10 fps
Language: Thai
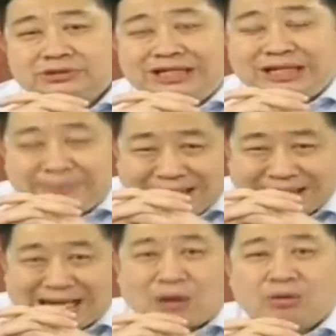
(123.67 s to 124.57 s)
จี ดี พี
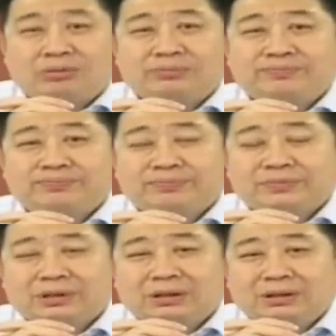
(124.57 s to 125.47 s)
เก่า
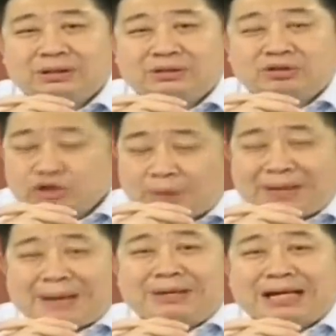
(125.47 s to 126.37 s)
ต้องยอ
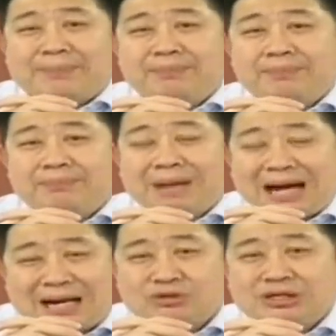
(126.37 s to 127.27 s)
มรับนะครับ
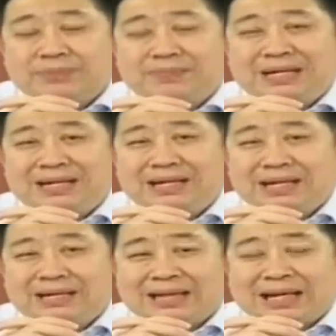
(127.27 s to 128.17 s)
บ้านเรา จี ดี พี
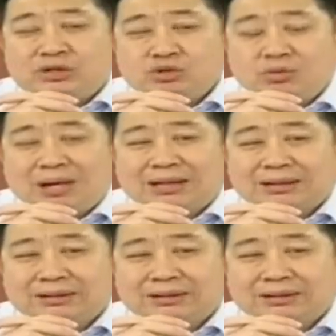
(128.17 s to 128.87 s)
ในช่วง